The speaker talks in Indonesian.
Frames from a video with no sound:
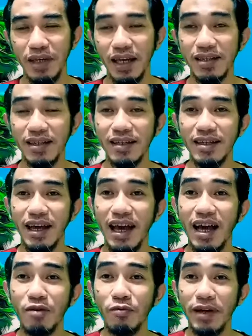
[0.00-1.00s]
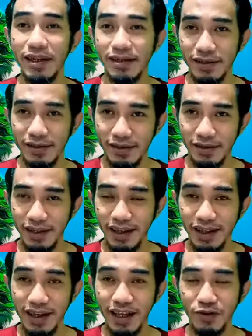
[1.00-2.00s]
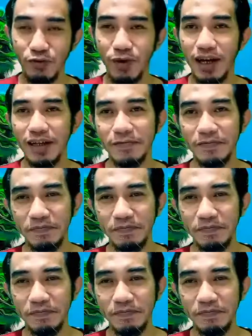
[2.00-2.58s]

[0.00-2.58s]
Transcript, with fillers: biasanya awet hingga tua.